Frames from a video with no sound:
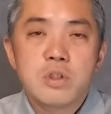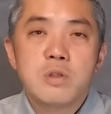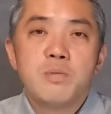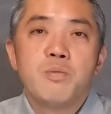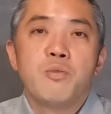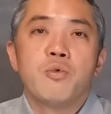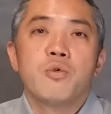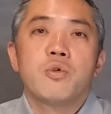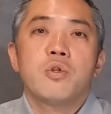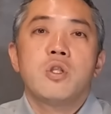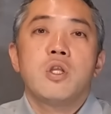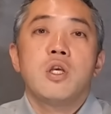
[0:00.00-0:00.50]
スに
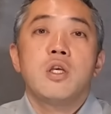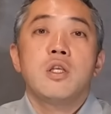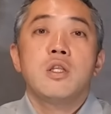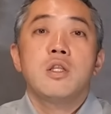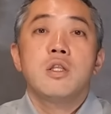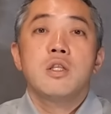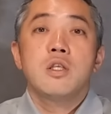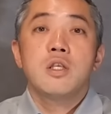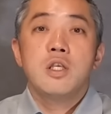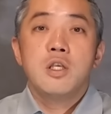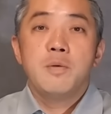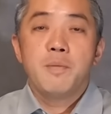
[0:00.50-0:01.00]
持ってい
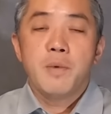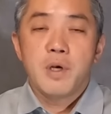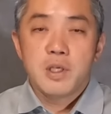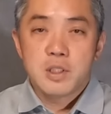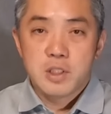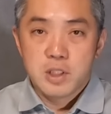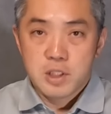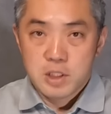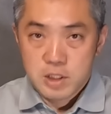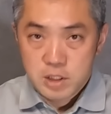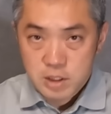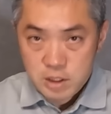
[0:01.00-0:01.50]
きま
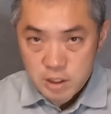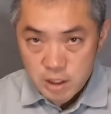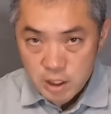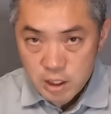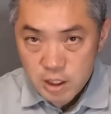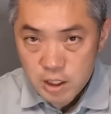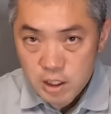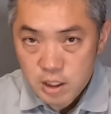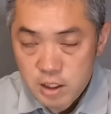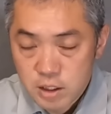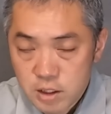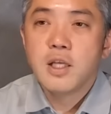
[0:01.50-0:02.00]
し
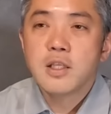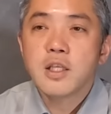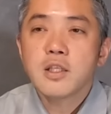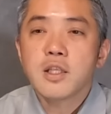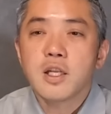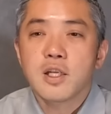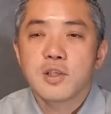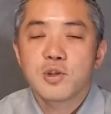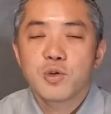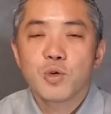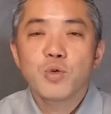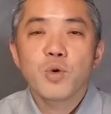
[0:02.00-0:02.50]
たなんだっ
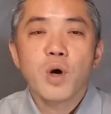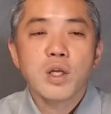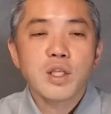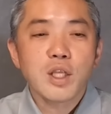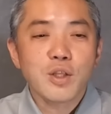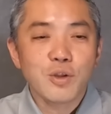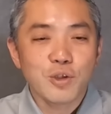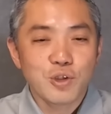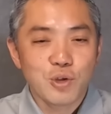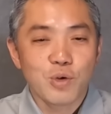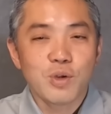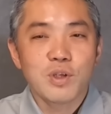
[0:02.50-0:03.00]
たらその方
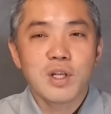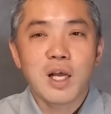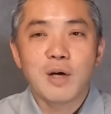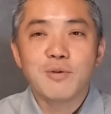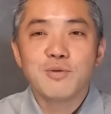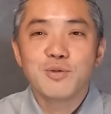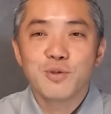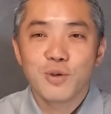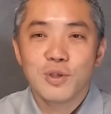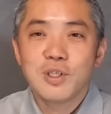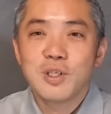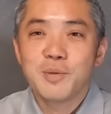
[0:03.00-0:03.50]
と一緒に
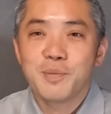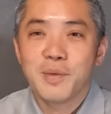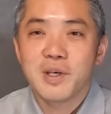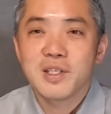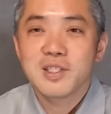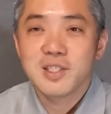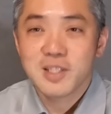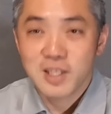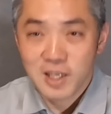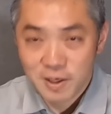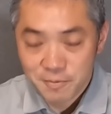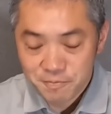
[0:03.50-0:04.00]
ラウンド行きま
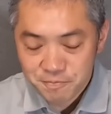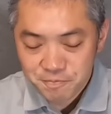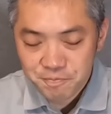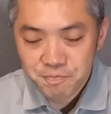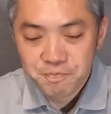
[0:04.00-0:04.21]
した